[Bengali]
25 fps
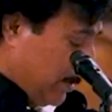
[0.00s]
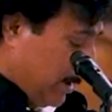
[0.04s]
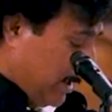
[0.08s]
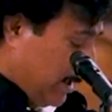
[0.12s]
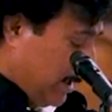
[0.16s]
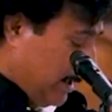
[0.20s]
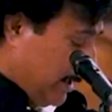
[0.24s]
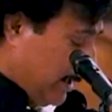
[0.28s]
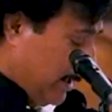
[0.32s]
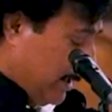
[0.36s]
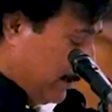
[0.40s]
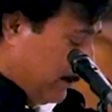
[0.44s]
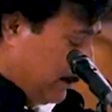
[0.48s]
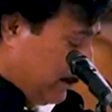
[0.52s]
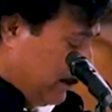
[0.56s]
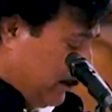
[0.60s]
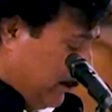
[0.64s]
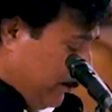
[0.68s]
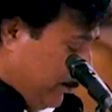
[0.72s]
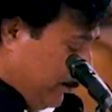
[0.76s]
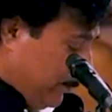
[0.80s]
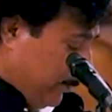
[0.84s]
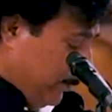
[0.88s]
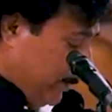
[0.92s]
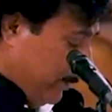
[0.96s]
পারি না
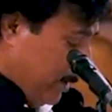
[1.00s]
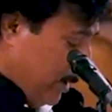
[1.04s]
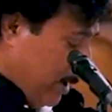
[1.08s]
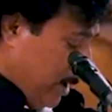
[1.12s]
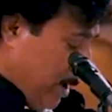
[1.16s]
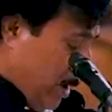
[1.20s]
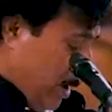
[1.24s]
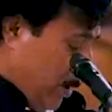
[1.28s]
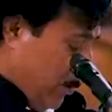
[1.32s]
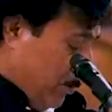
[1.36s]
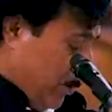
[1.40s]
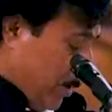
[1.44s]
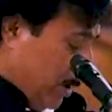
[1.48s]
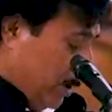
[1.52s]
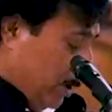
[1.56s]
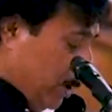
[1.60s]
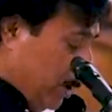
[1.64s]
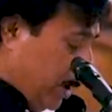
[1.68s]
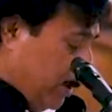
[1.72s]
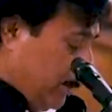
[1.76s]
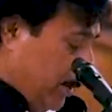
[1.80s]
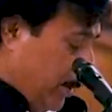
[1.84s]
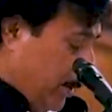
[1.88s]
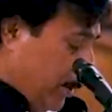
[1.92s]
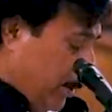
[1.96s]
মনে
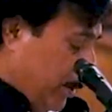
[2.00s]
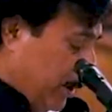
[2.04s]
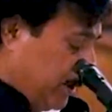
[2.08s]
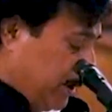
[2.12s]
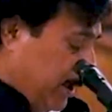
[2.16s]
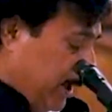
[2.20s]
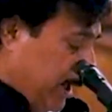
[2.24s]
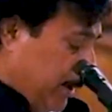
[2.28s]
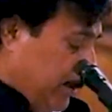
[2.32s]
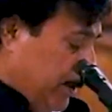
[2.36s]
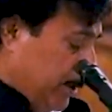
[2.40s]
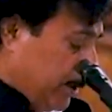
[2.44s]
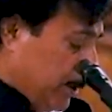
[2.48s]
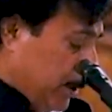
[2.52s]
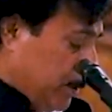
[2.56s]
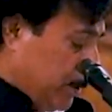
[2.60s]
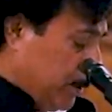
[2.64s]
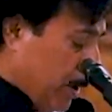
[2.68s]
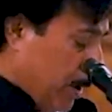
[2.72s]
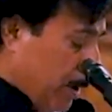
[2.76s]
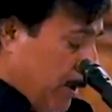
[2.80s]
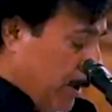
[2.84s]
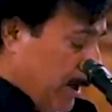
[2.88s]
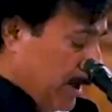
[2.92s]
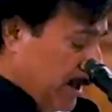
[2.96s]
করবি প্রত্যেকের ভেতর
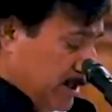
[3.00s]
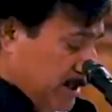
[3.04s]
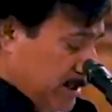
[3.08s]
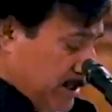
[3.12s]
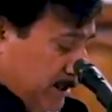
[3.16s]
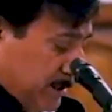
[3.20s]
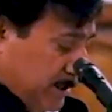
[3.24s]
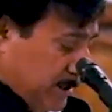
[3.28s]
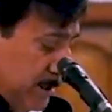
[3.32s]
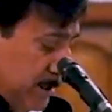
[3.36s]
ভগবান আছে